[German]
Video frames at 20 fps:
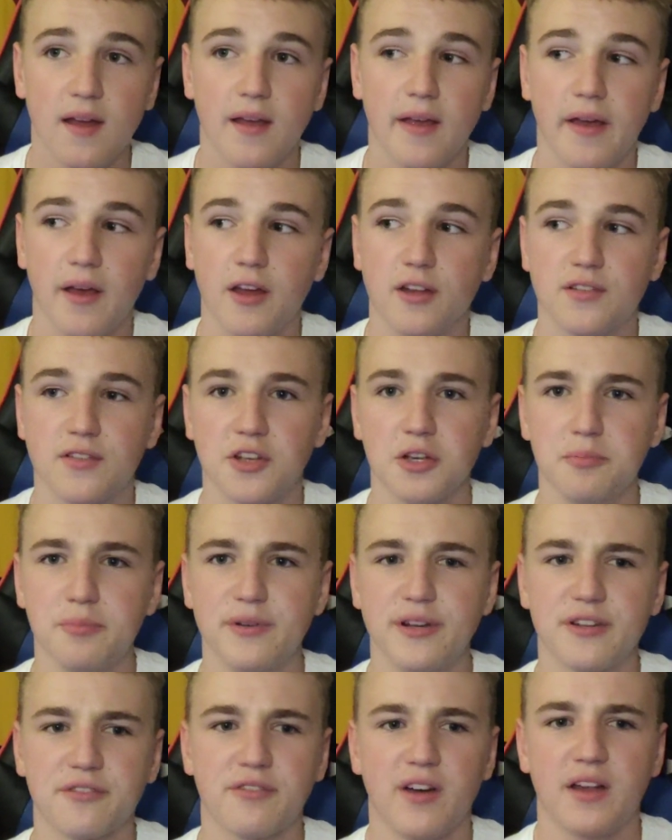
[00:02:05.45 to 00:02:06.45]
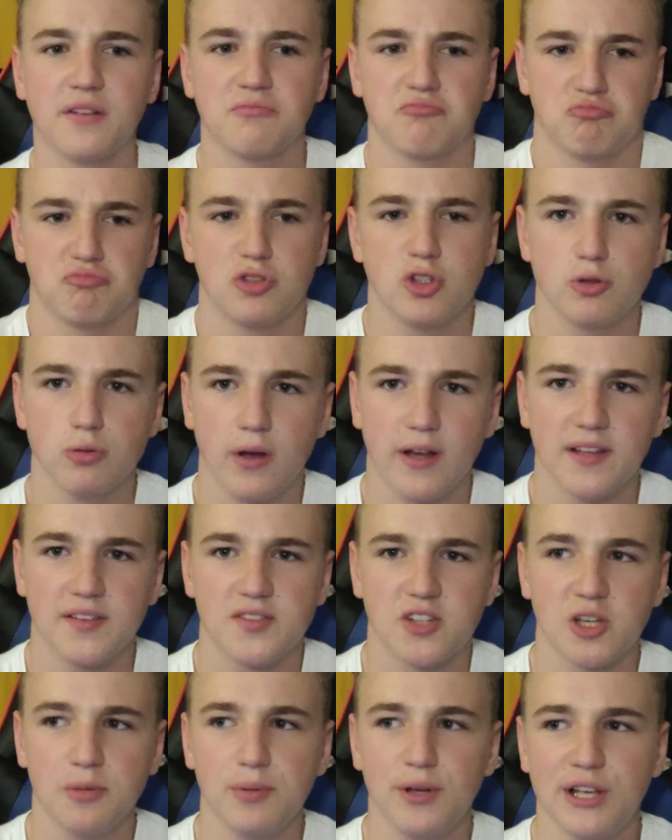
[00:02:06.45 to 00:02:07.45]
Äh, Dribbl, es war ein
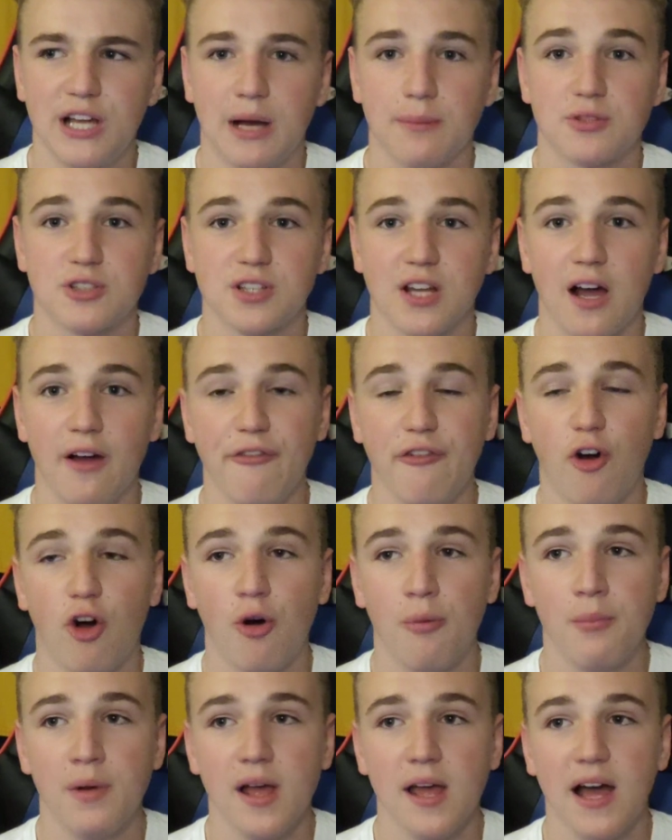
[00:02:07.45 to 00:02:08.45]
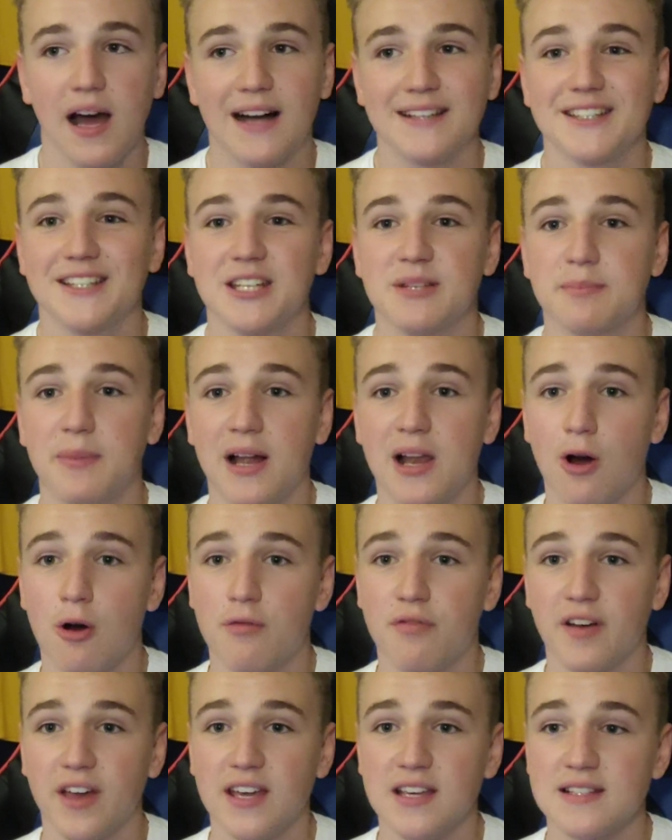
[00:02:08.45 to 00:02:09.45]
Suarez Dribbling am Strafraum, hat er den Ball
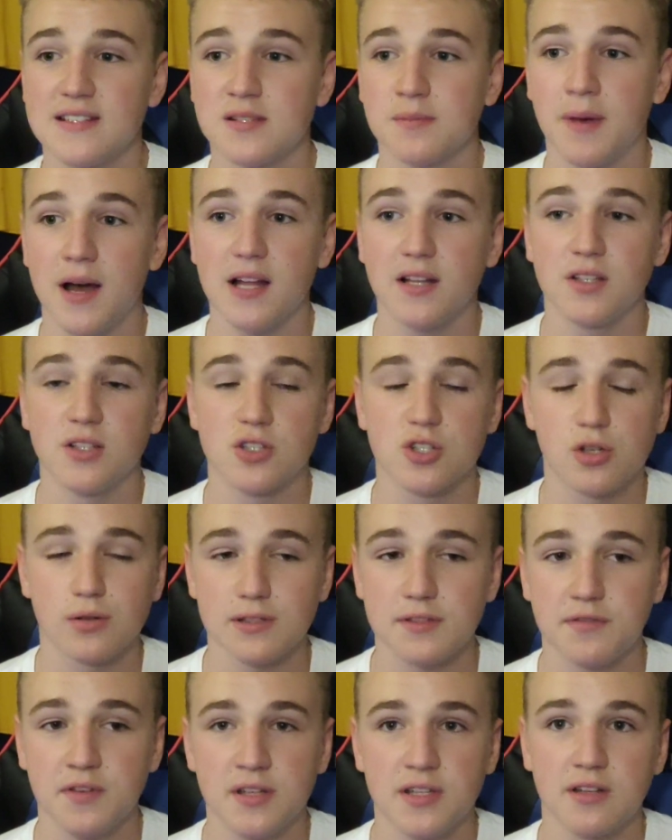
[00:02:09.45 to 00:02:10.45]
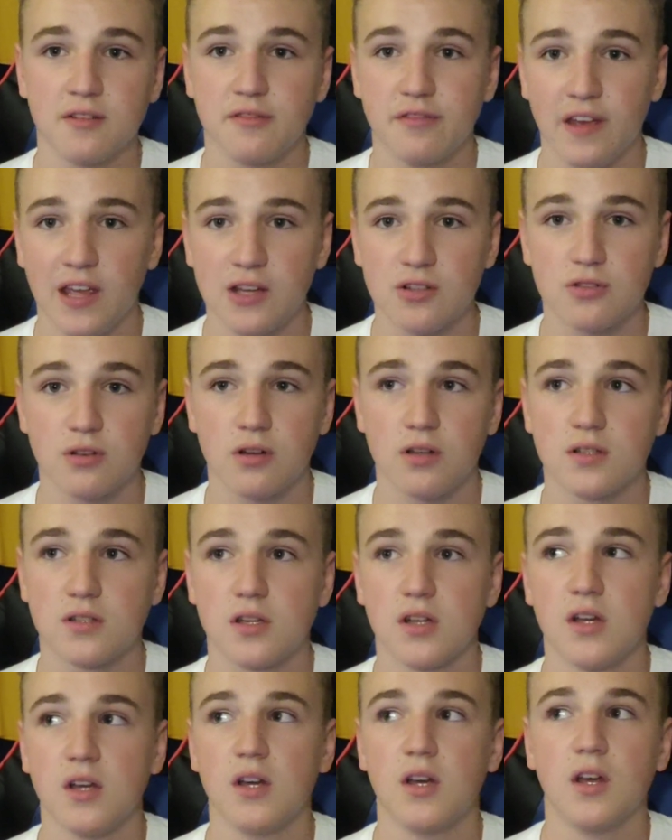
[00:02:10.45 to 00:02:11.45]
auf rechts, macht eine Schussfinte, einen
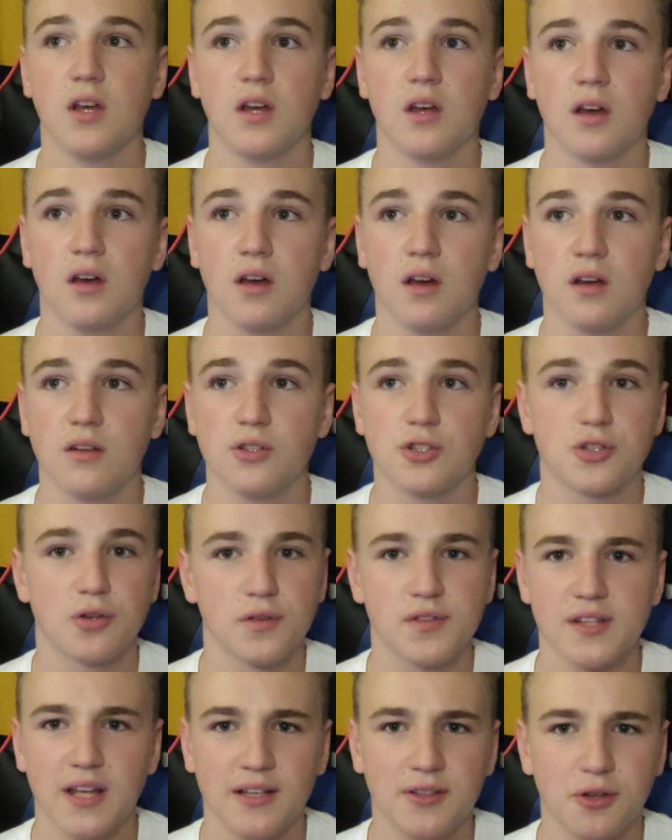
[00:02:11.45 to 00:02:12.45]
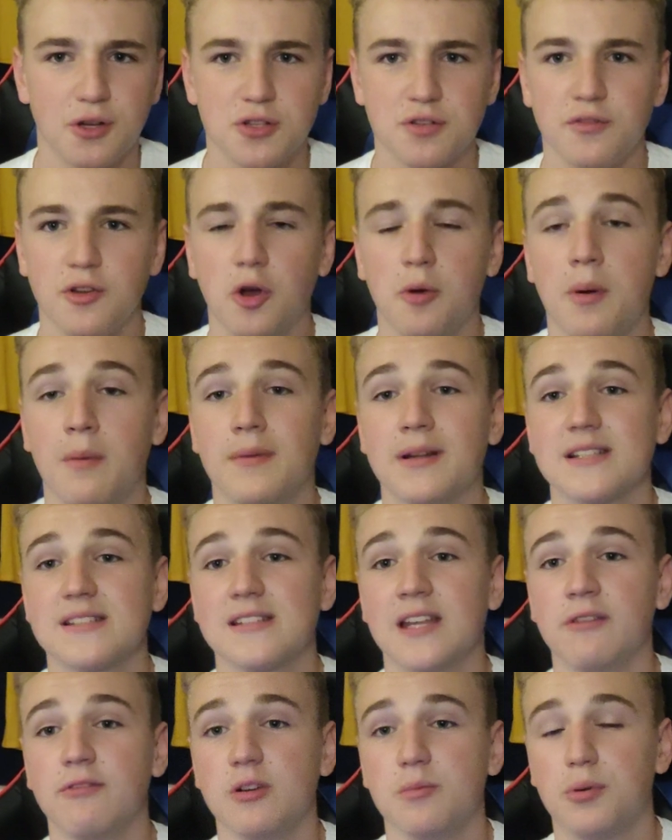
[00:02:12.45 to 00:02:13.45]
Fake-Shot äh, einen Schuss antäuschen, wie auch immer man
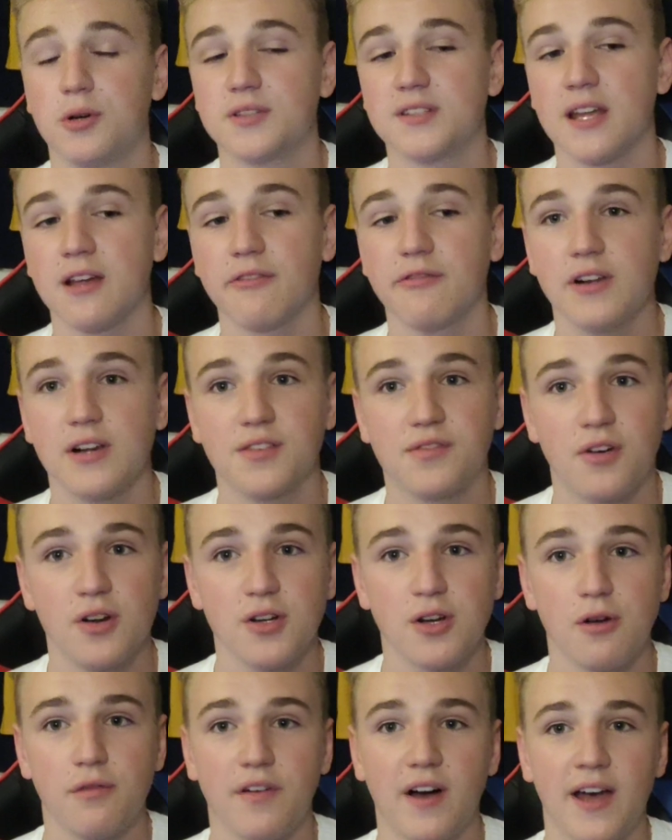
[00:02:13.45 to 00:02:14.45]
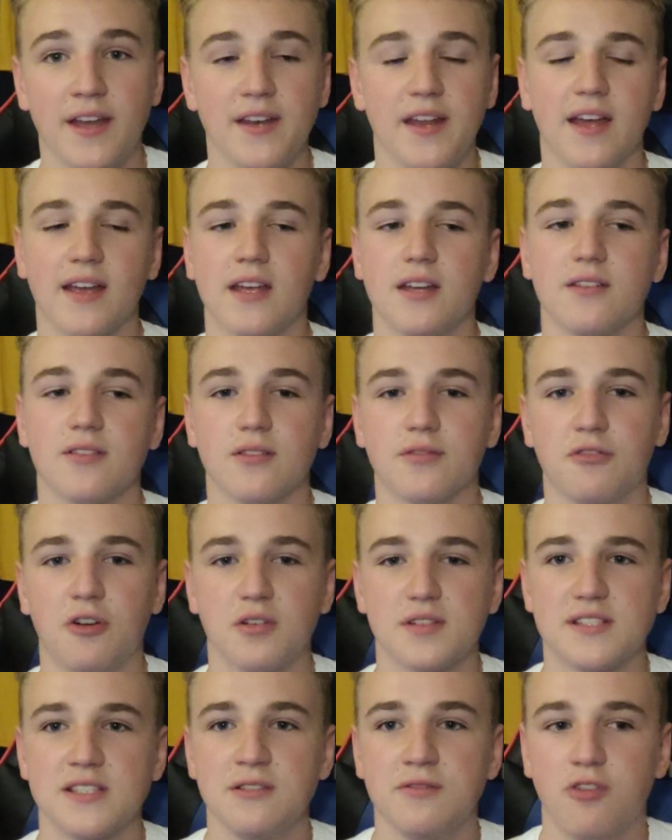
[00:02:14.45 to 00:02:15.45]
es nennen will. Boateng fällt voll drauf ein, er geht,
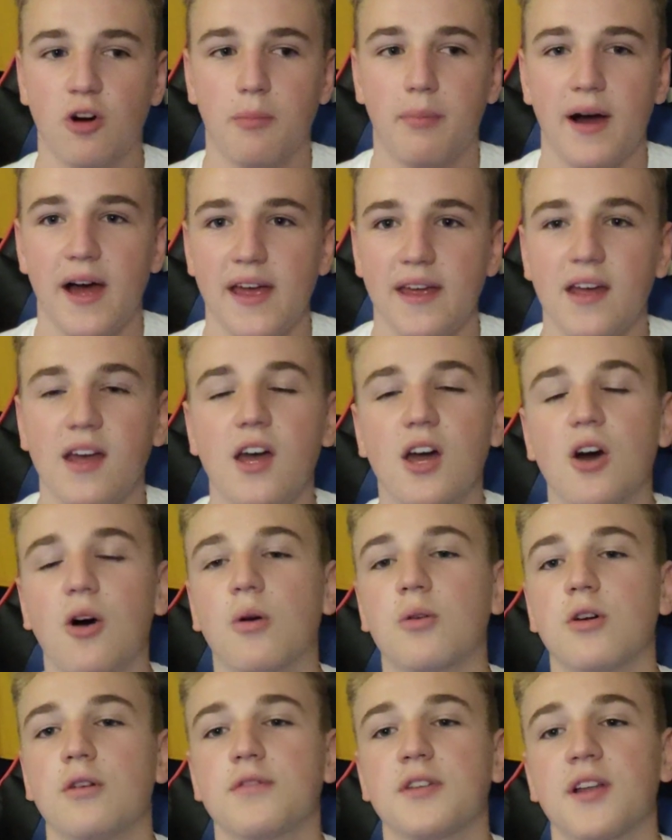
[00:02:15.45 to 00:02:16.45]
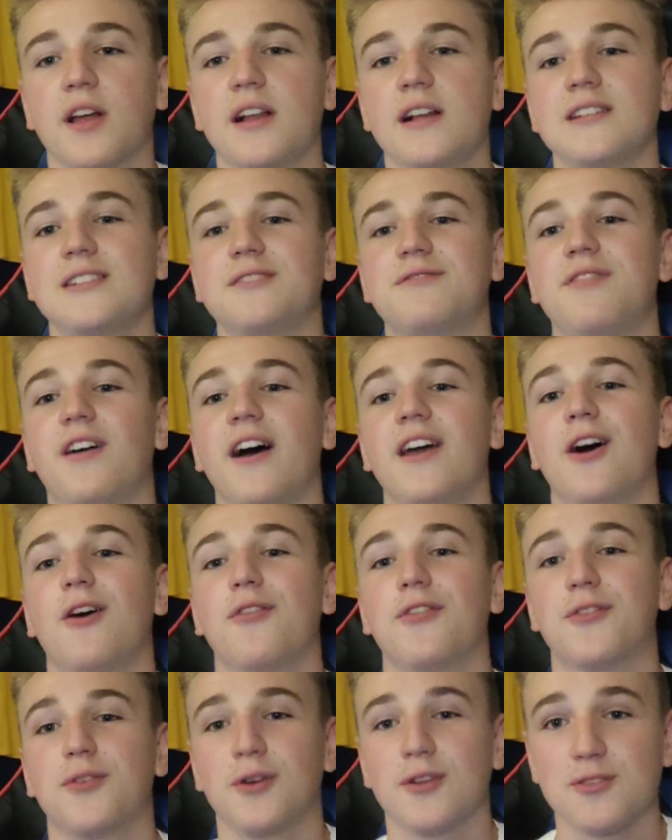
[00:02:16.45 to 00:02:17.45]
zieht vorbei und läuft dann relativ frei
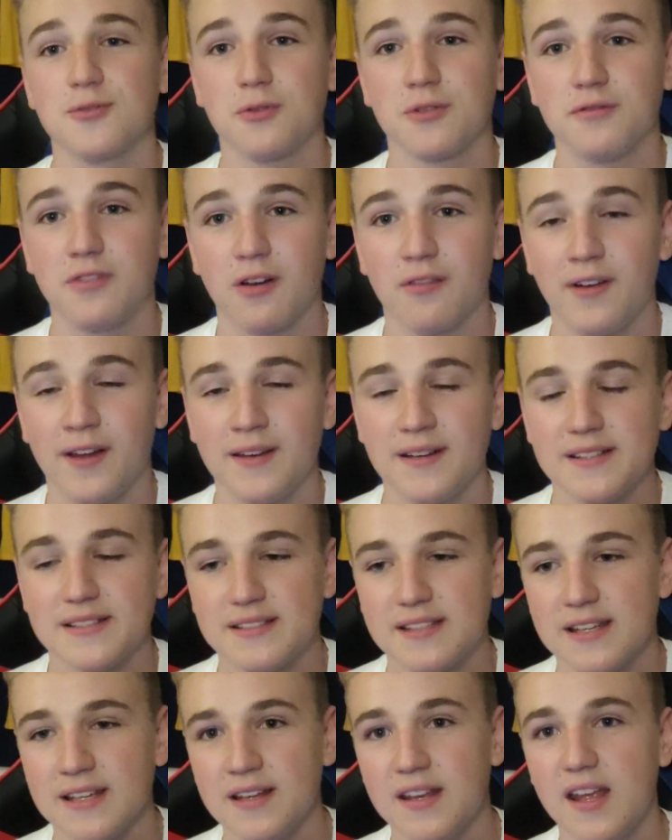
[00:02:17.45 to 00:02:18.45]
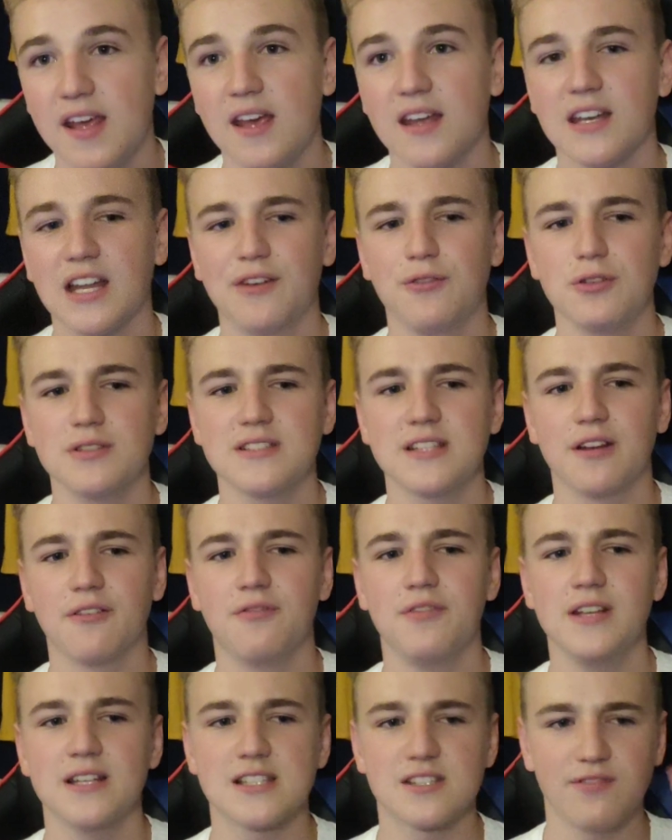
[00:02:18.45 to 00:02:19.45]
aufs Tor zu und verwandelt den. Da wurde es dann
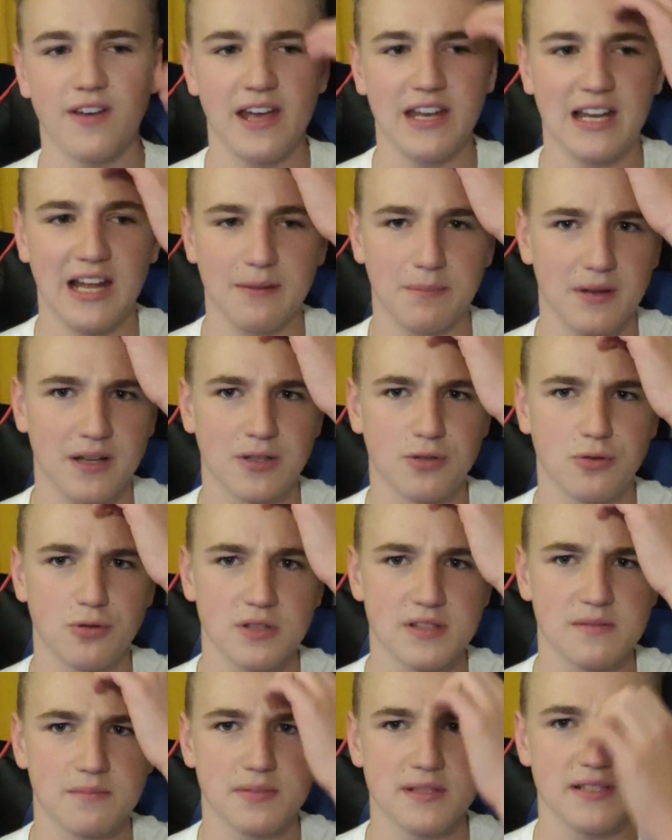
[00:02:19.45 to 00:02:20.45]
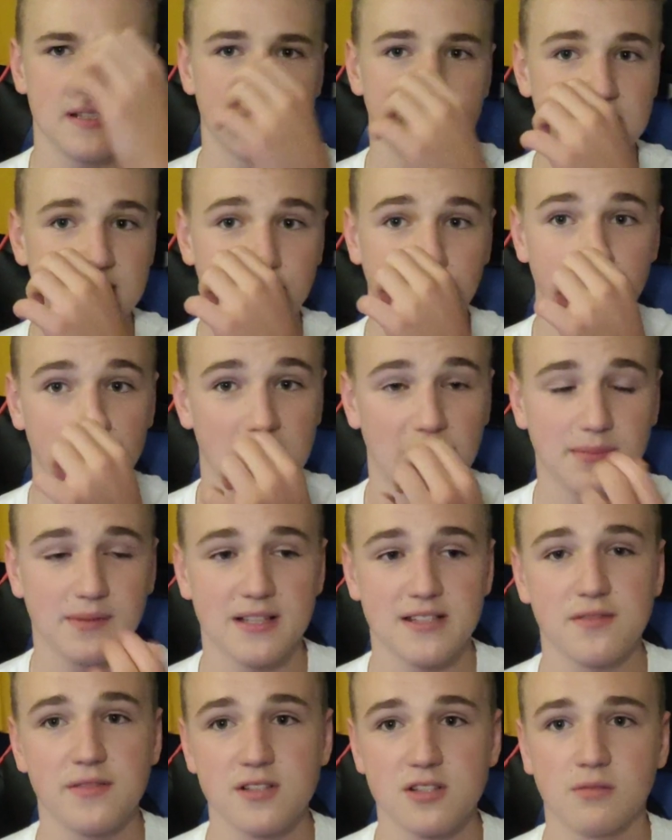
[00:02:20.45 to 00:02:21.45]
4-2, da hat man kurz ein bisschen das Gefühl gehabt,
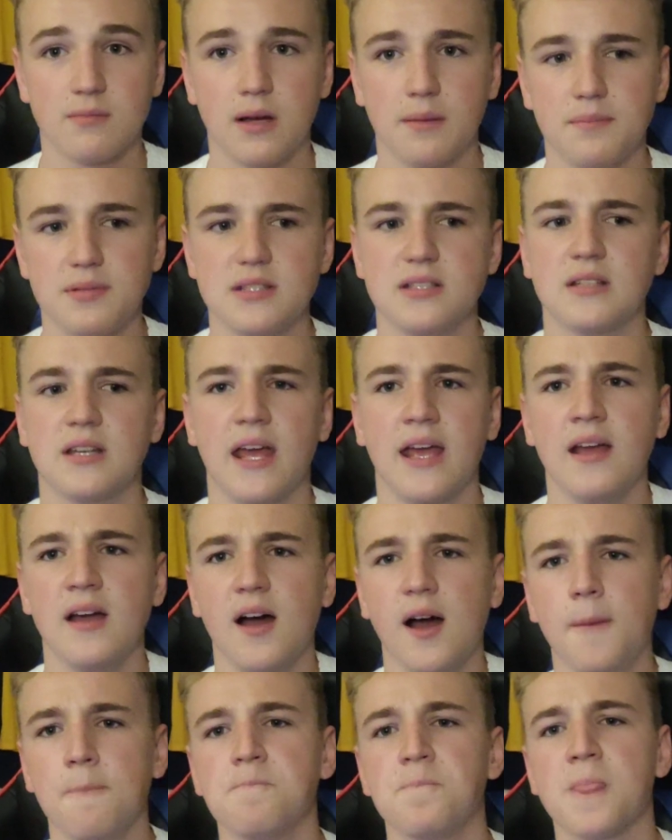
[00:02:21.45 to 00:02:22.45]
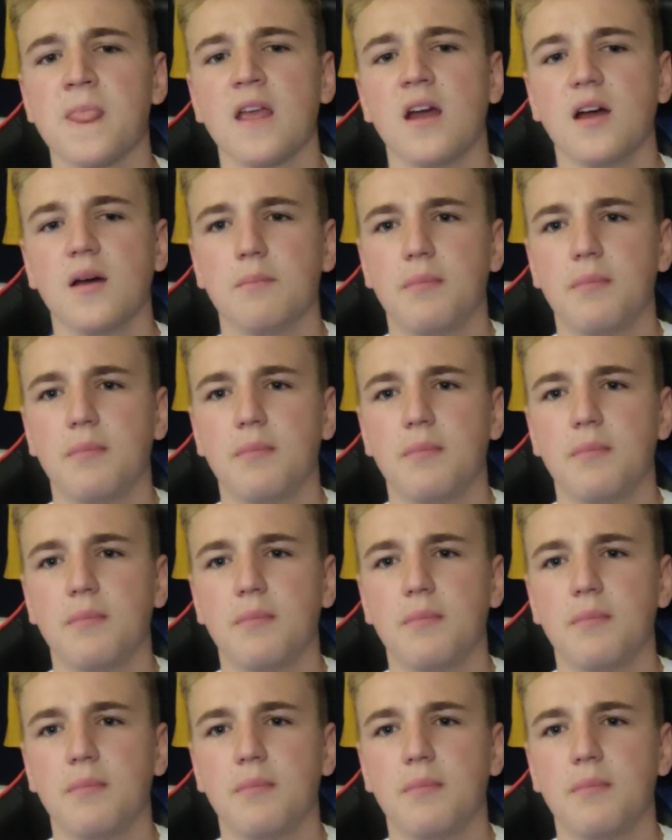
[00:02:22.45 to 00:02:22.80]
jetzt wird es nochmal ein bisschen enger.